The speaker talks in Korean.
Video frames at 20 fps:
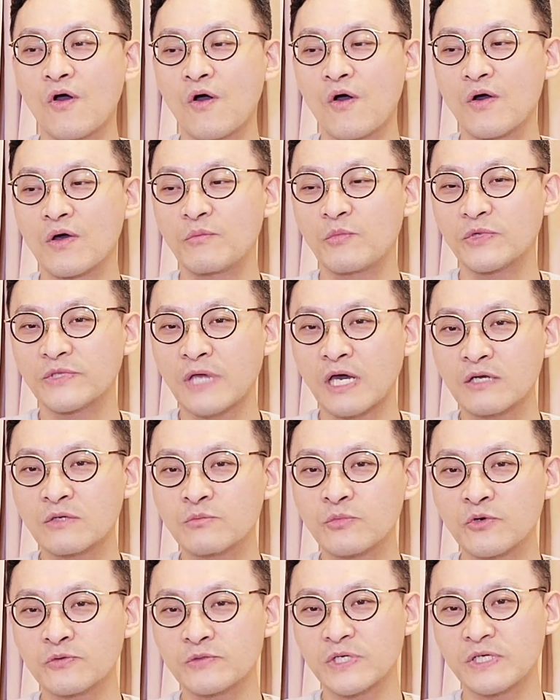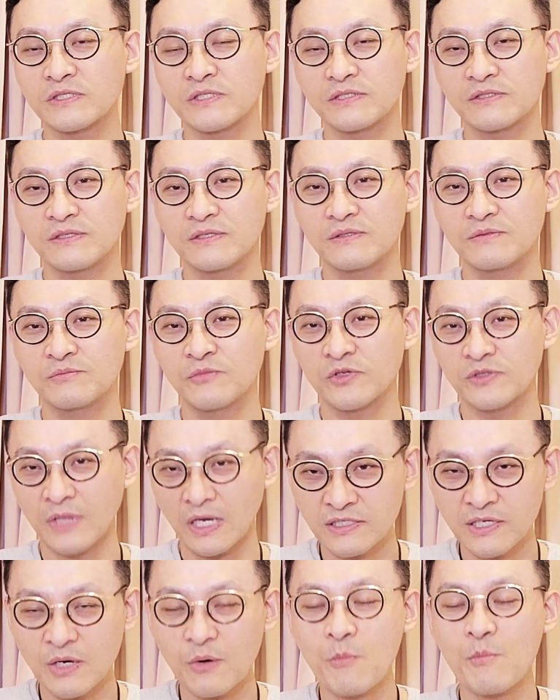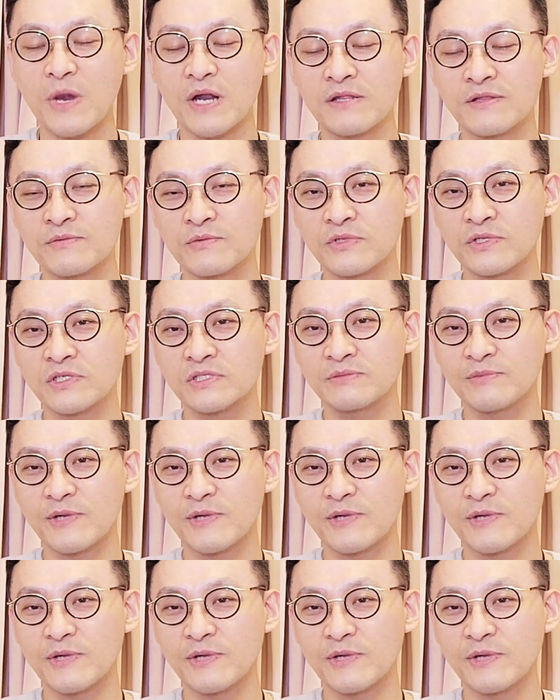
뭐 다른 프로젝트들, 뭐 다시 한번 말씀드리지만